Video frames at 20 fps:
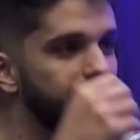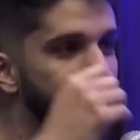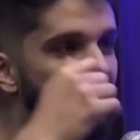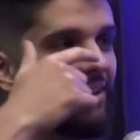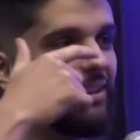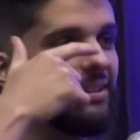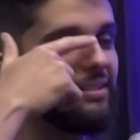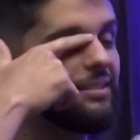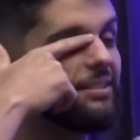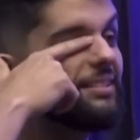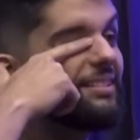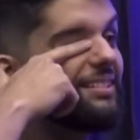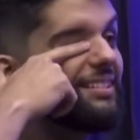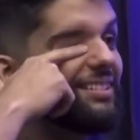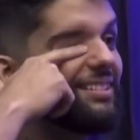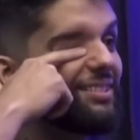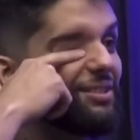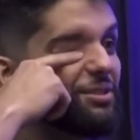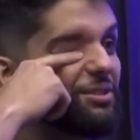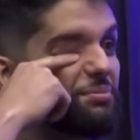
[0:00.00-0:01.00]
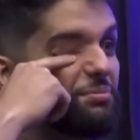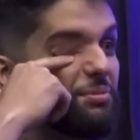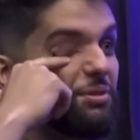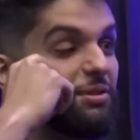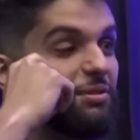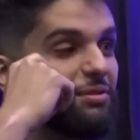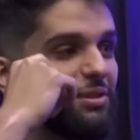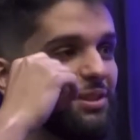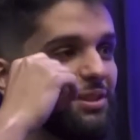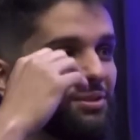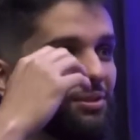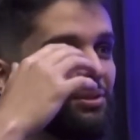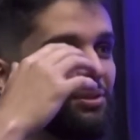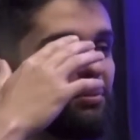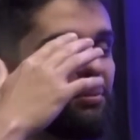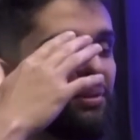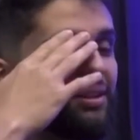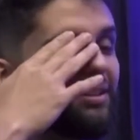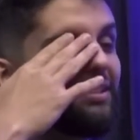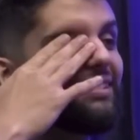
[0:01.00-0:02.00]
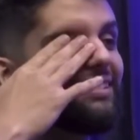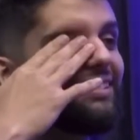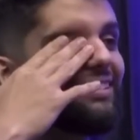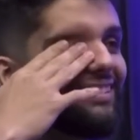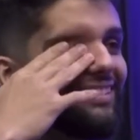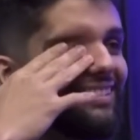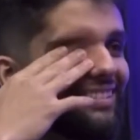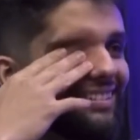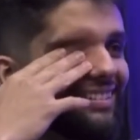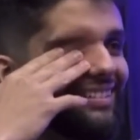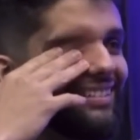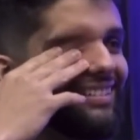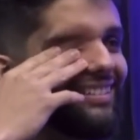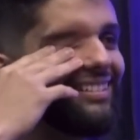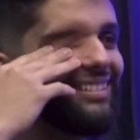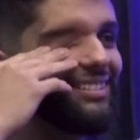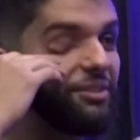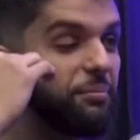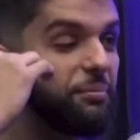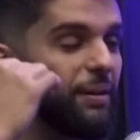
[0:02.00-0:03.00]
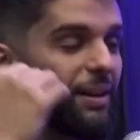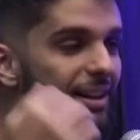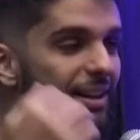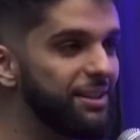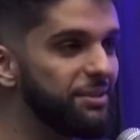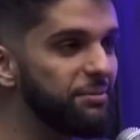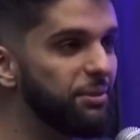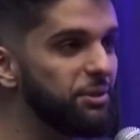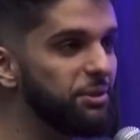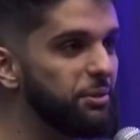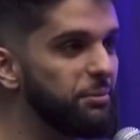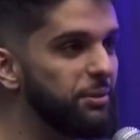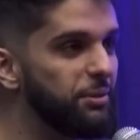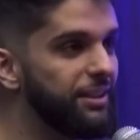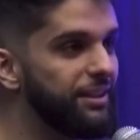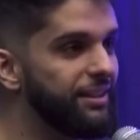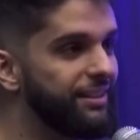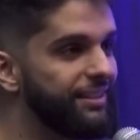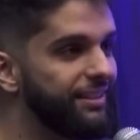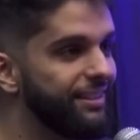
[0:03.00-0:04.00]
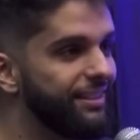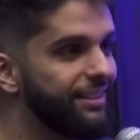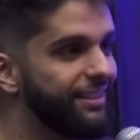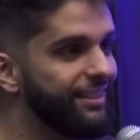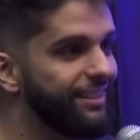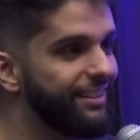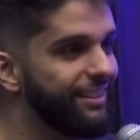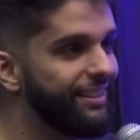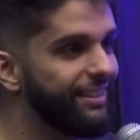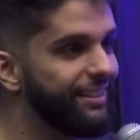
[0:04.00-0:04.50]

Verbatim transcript: tá ligado? 2020 eu tomei. Não parece, mas eu tomei. Pois é,